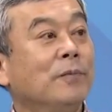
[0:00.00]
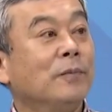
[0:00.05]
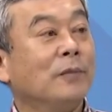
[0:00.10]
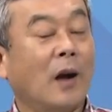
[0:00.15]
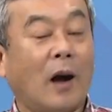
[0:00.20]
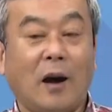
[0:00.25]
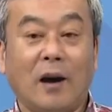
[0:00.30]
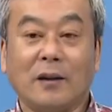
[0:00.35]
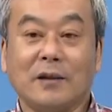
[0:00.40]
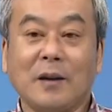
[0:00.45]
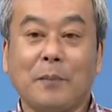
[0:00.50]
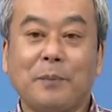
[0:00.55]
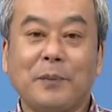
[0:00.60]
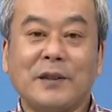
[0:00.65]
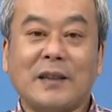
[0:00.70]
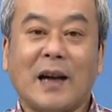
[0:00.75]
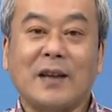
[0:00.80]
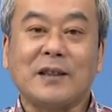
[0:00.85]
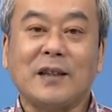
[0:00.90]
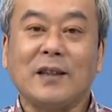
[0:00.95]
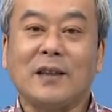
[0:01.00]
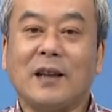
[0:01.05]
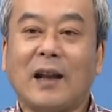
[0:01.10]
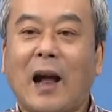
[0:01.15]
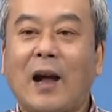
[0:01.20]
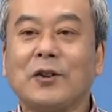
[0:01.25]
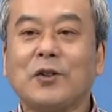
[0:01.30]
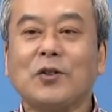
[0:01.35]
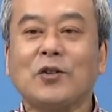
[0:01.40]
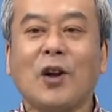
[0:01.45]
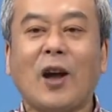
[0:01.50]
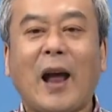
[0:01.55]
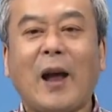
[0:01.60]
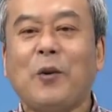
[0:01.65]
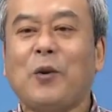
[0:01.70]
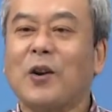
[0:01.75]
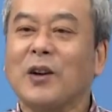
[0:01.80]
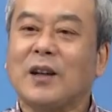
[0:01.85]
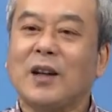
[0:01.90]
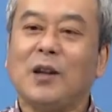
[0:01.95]
哦就不想去，然后就说哎、啊、
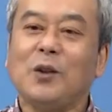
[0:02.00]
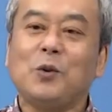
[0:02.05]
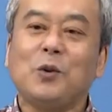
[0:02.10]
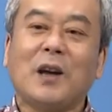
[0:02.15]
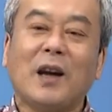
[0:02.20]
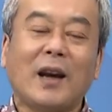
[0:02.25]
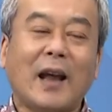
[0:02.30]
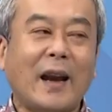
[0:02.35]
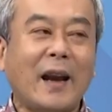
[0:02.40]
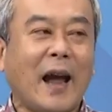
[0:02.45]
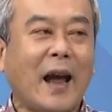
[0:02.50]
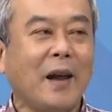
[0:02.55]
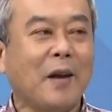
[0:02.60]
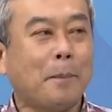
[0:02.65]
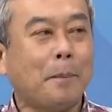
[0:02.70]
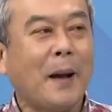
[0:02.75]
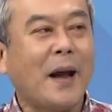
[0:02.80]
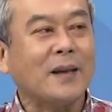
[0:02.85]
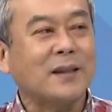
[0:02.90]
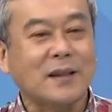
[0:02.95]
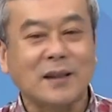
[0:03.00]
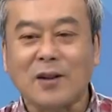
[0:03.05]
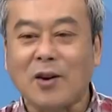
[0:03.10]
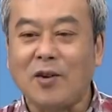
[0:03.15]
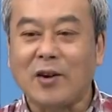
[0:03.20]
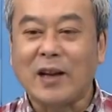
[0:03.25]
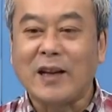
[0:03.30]
我跟乌克兰还有80公里